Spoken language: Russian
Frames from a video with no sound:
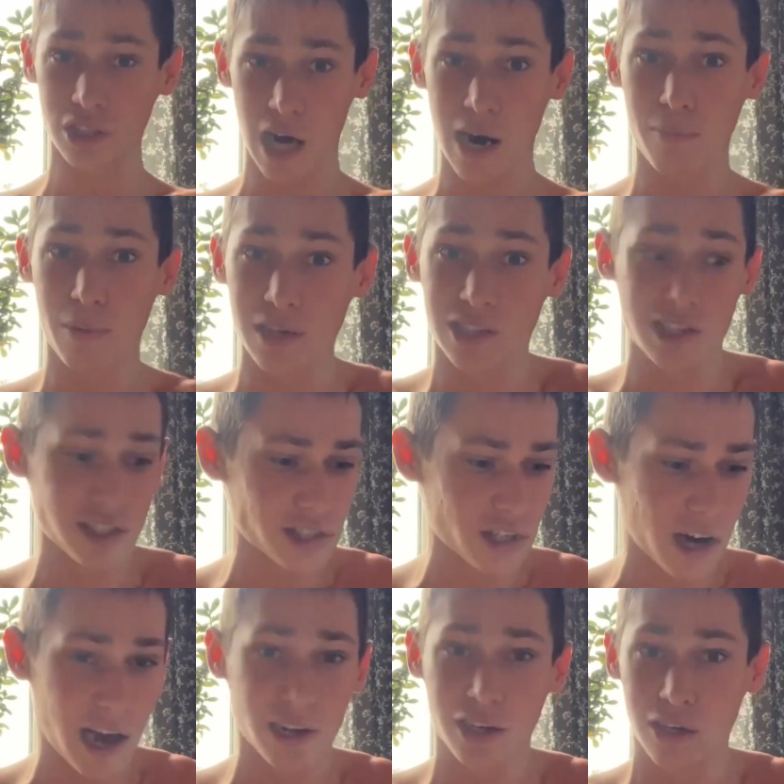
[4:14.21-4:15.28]
как бы это
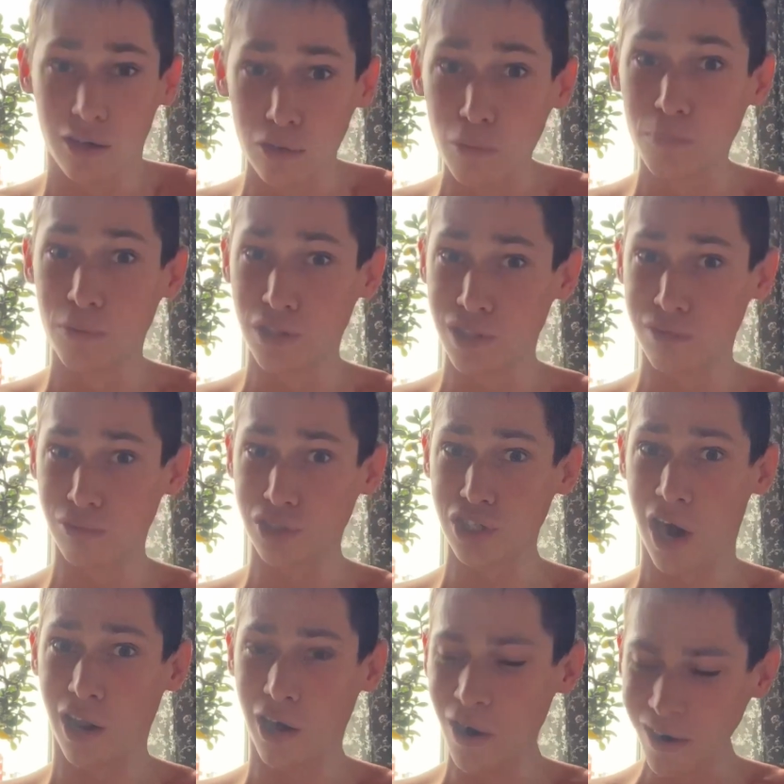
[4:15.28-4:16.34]
странно и глупо не
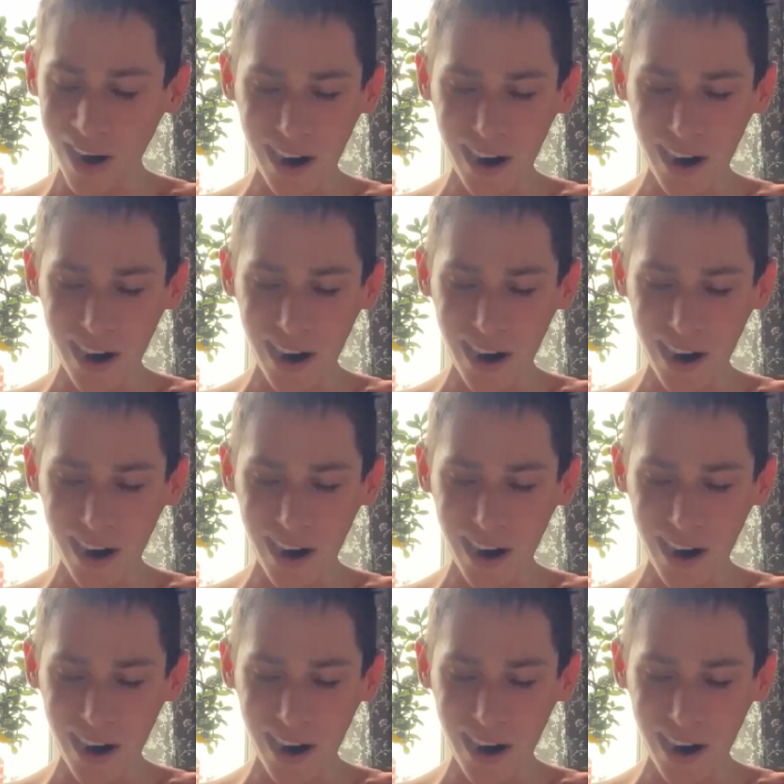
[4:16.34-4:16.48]
звучало.